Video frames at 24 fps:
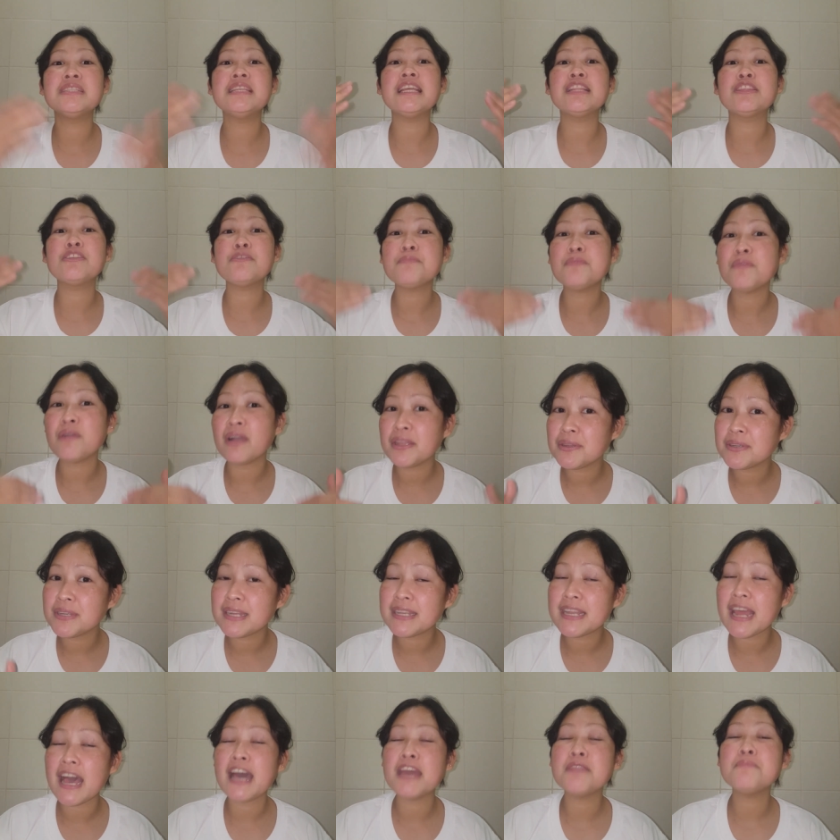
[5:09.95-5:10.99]
dito po kayo
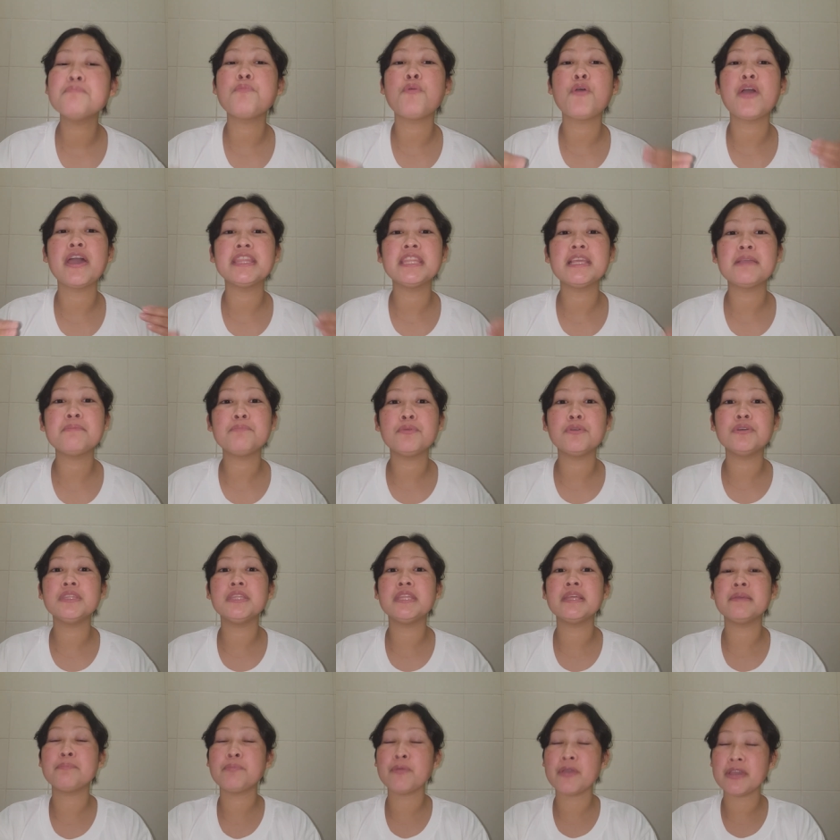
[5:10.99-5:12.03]
dadaan, pwedeng po,
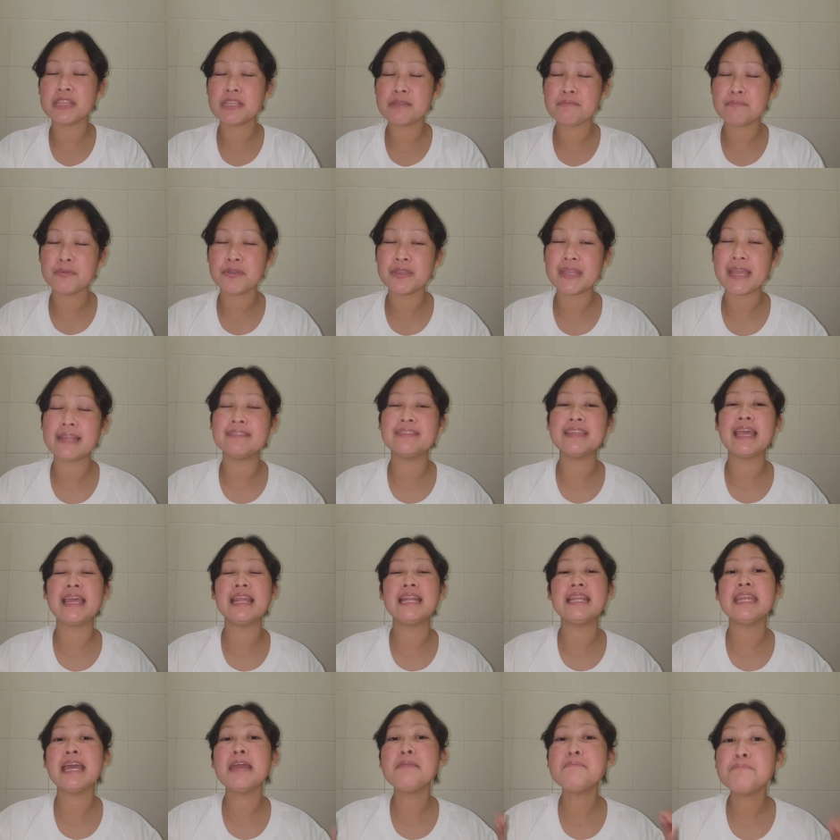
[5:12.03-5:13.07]
pwede po yan.
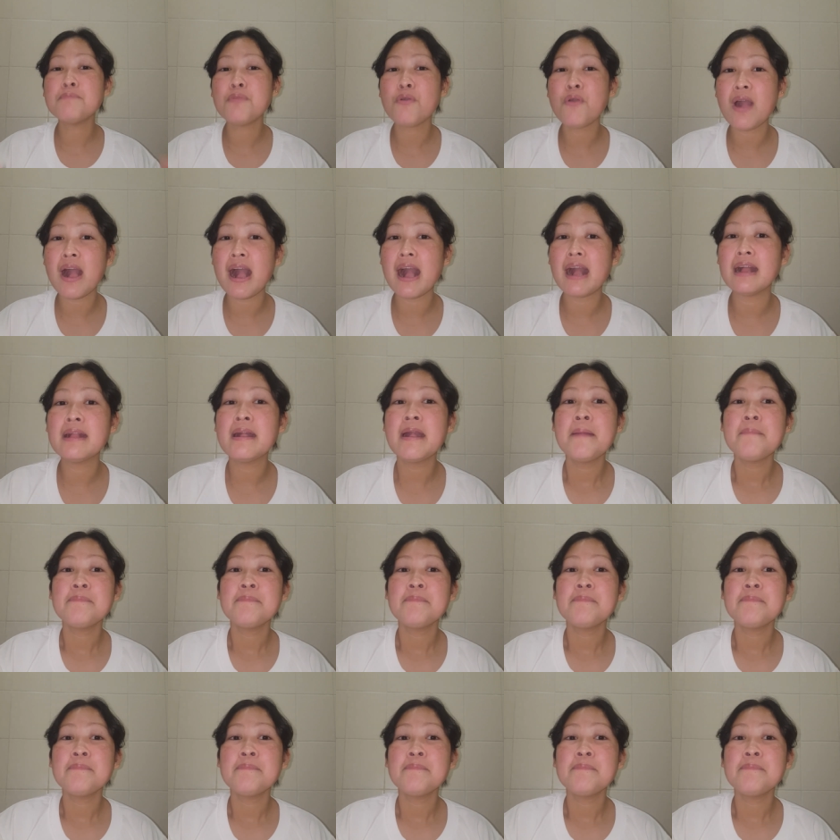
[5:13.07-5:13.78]
Dahil yan po ang